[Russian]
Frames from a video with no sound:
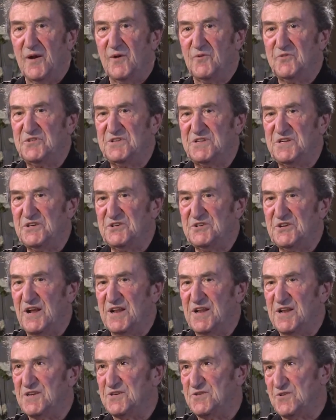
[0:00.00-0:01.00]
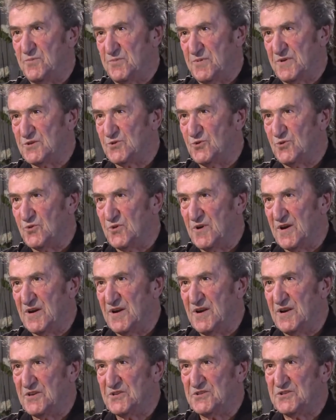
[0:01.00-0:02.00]
в стяжательстве, поскольку я
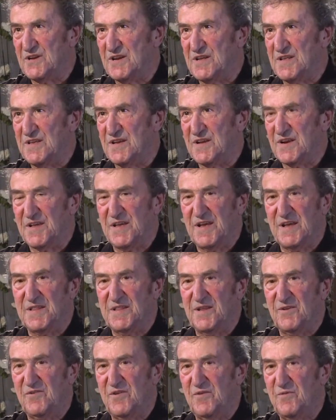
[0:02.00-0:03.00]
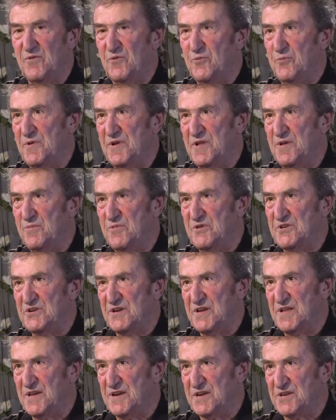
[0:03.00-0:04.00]
коллекционер, и одновременно в
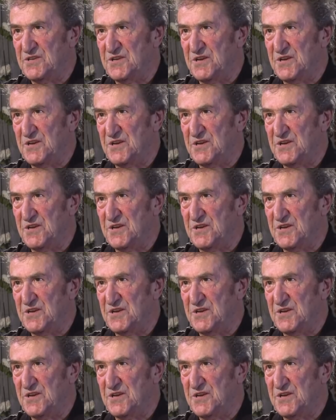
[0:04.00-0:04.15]
пренебрежении к